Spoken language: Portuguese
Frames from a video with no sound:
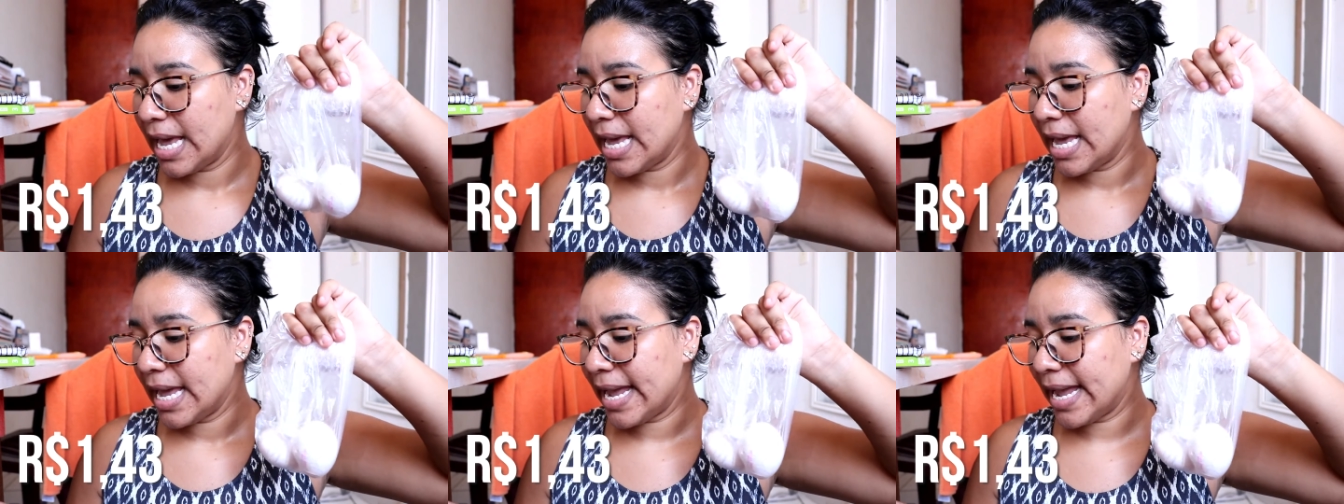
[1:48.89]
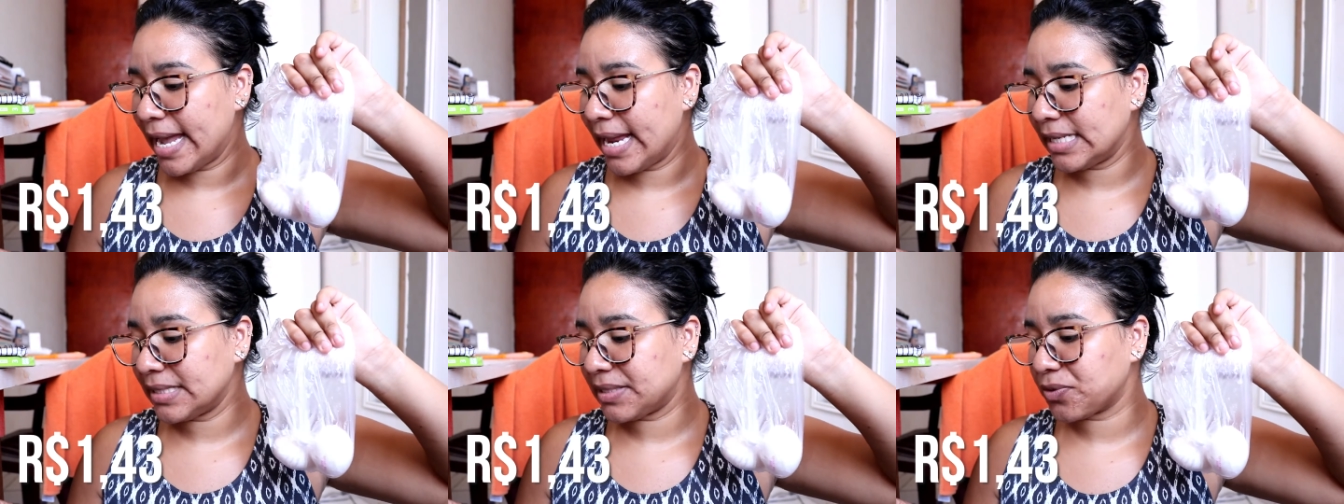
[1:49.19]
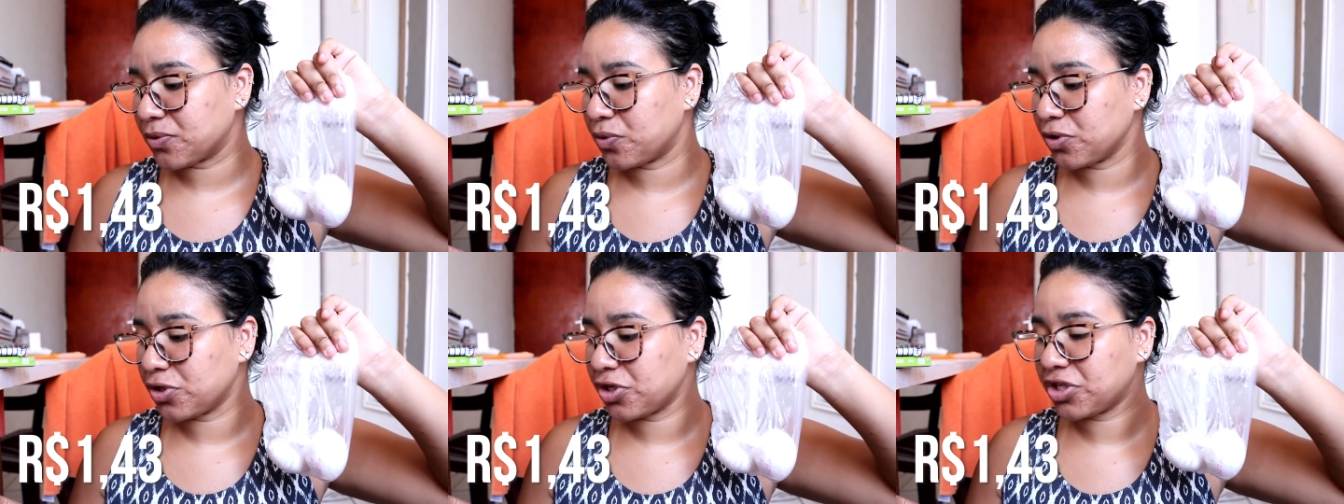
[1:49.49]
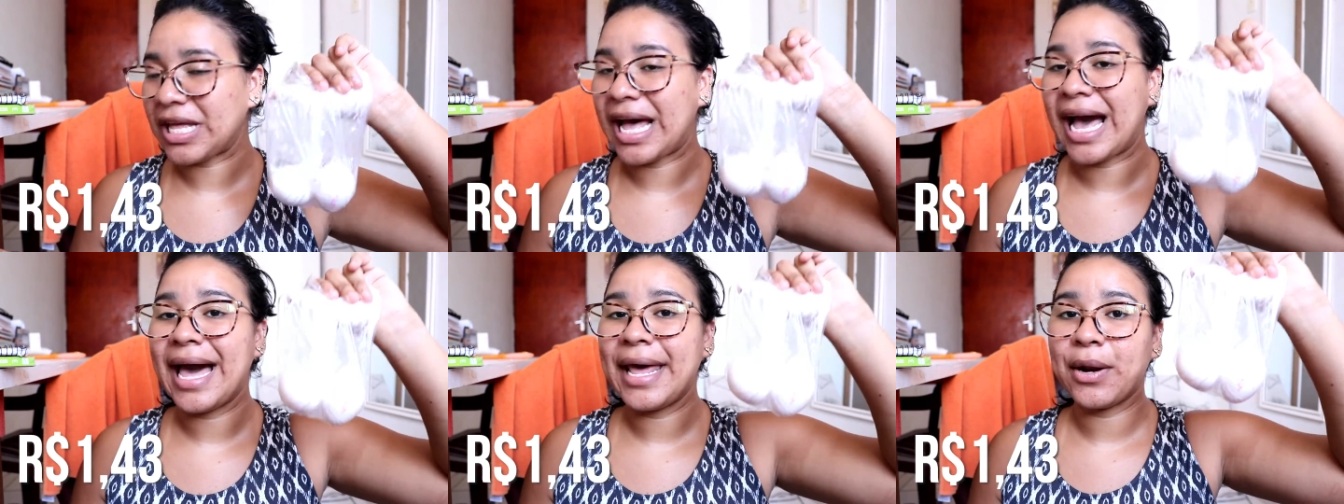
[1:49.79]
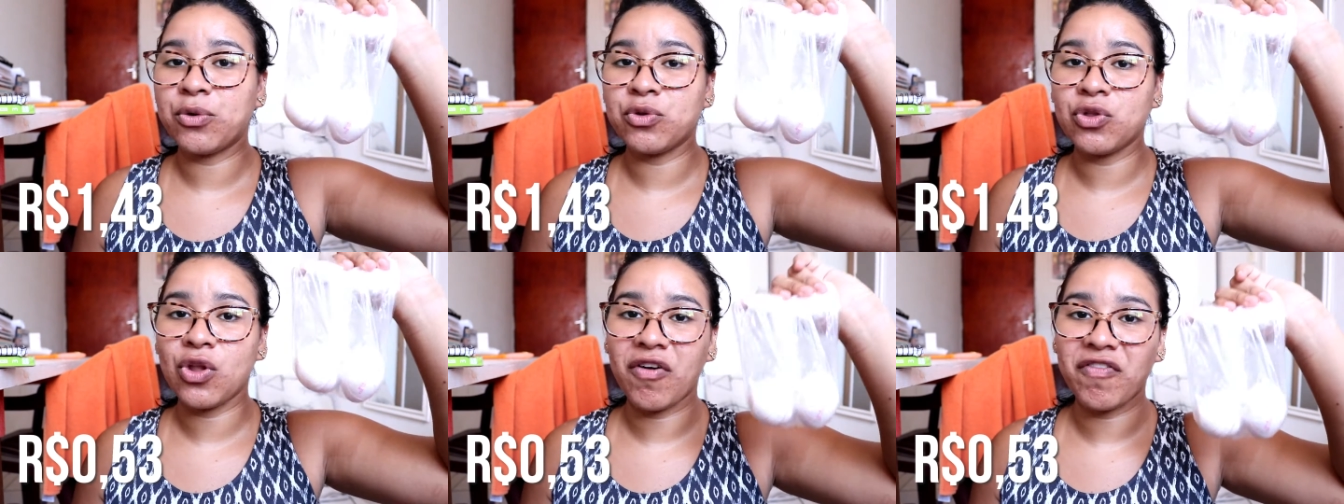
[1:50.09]
eles
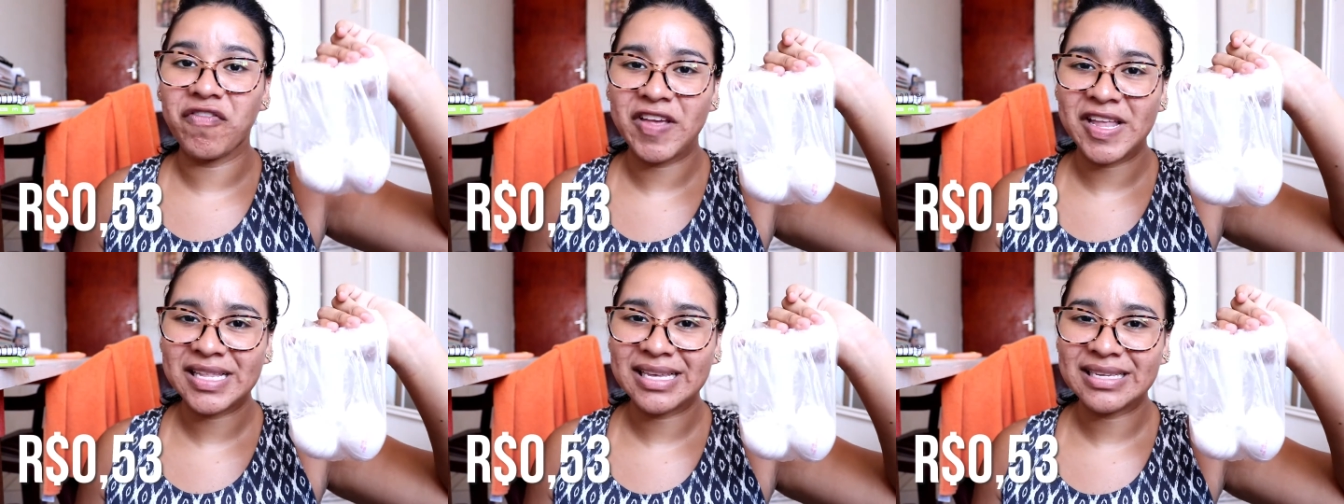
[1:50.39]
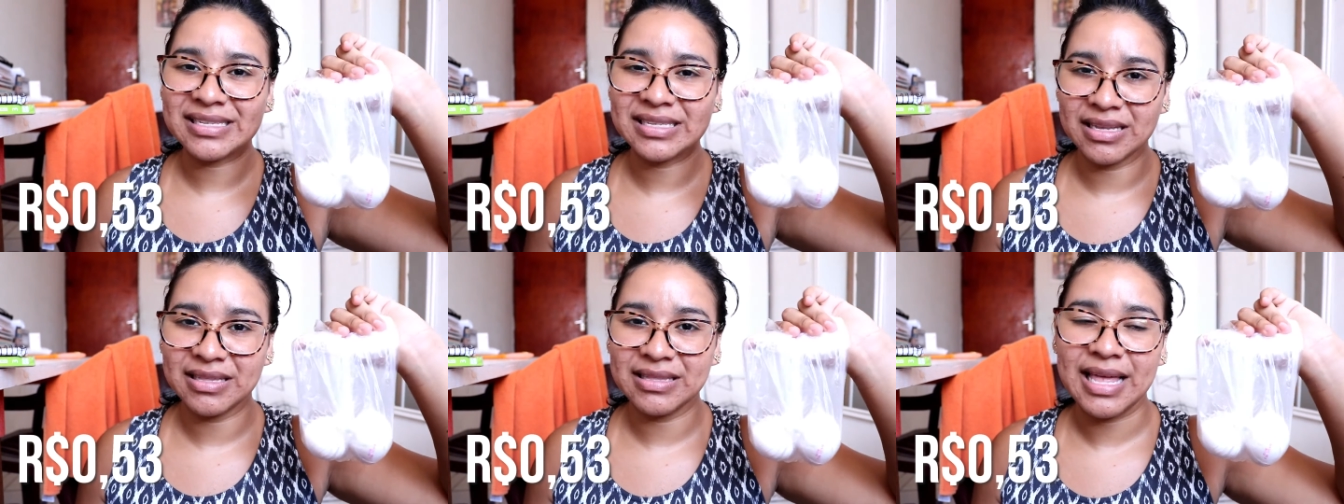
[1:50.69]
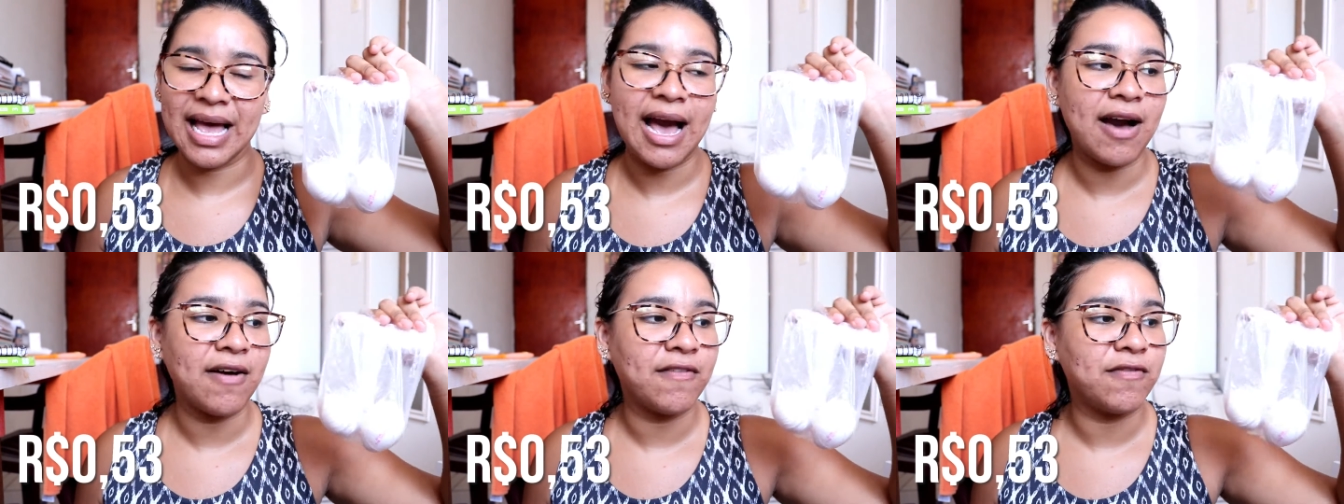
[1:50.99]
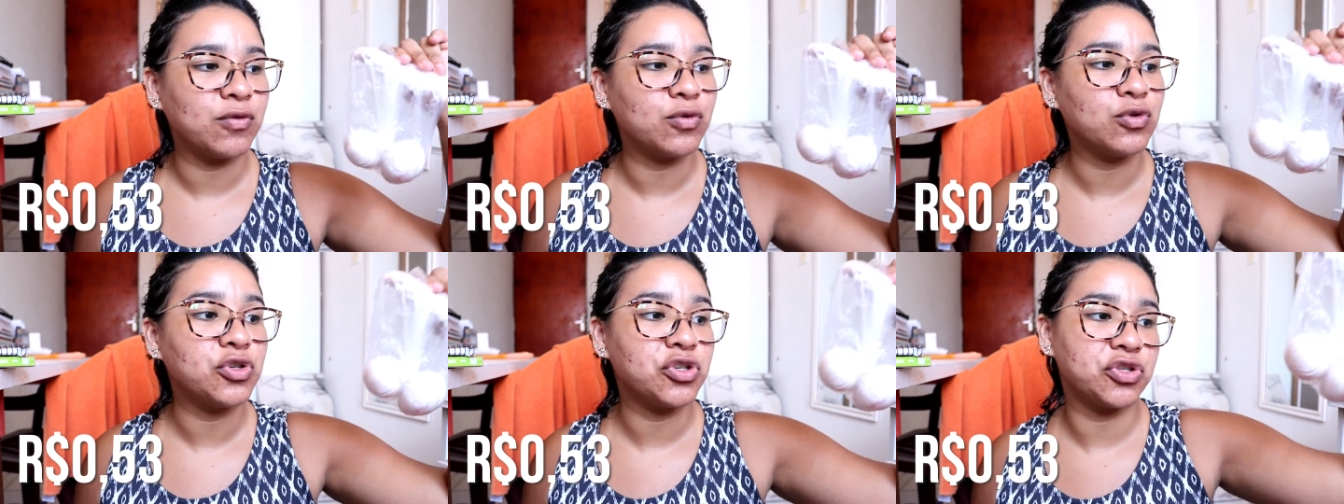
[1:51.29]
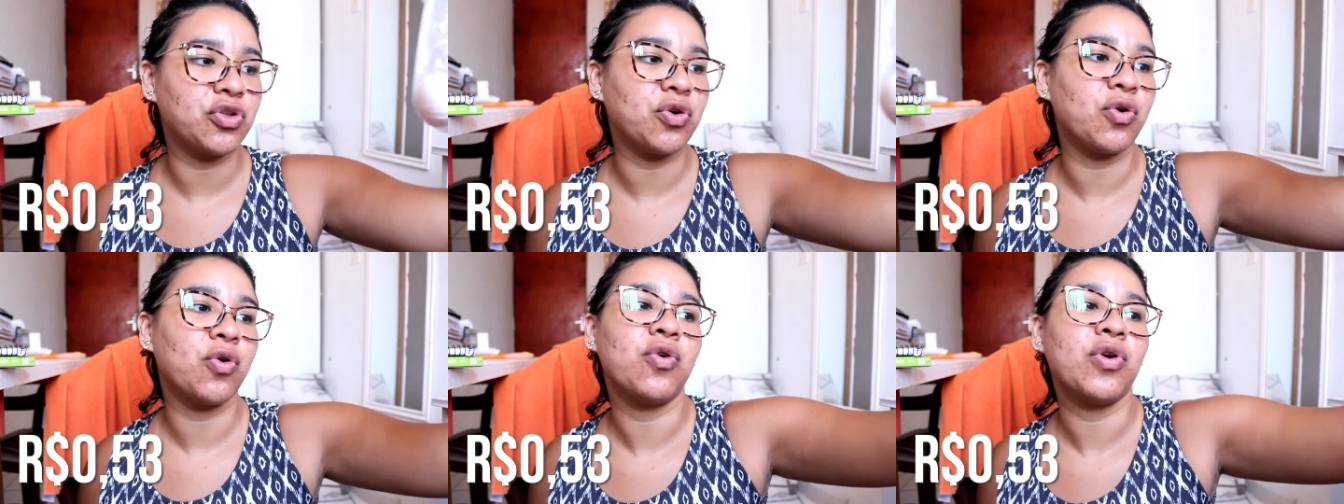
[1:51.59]
custaram 90 centavos os
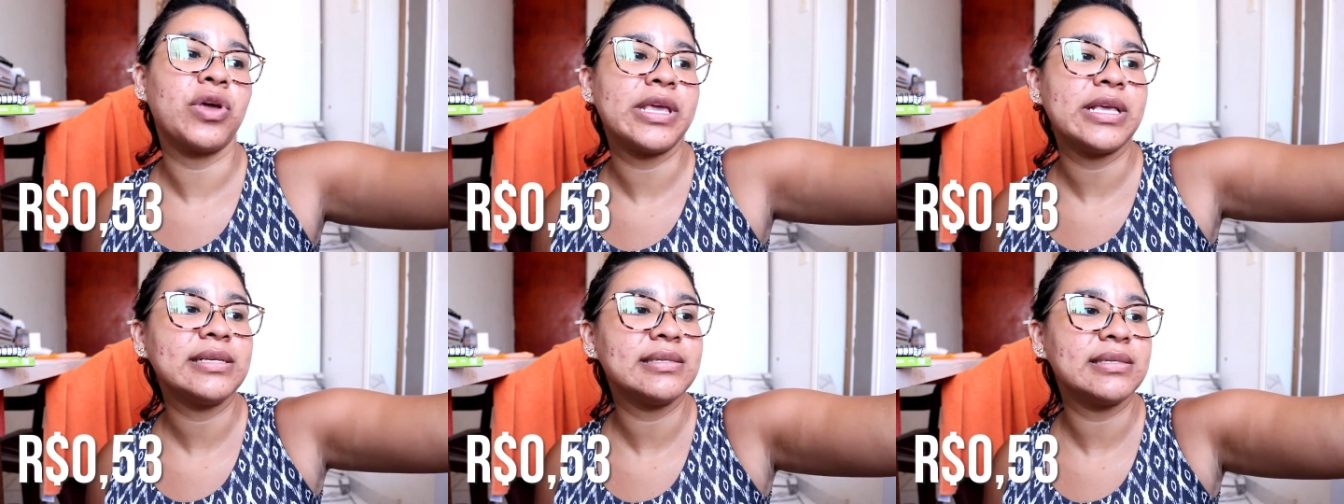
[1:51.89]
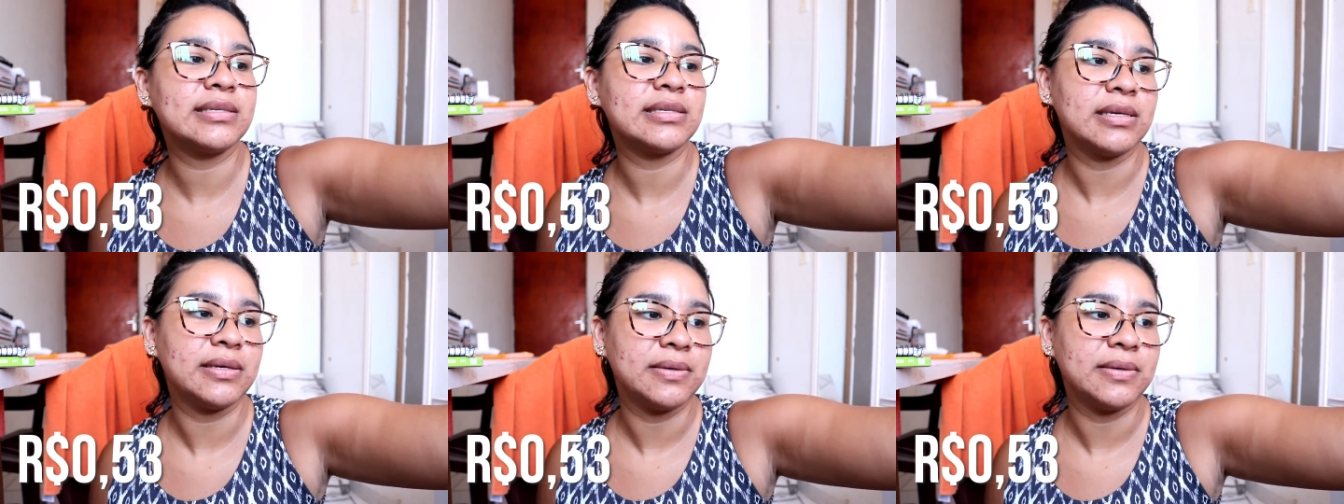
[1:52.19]
dois.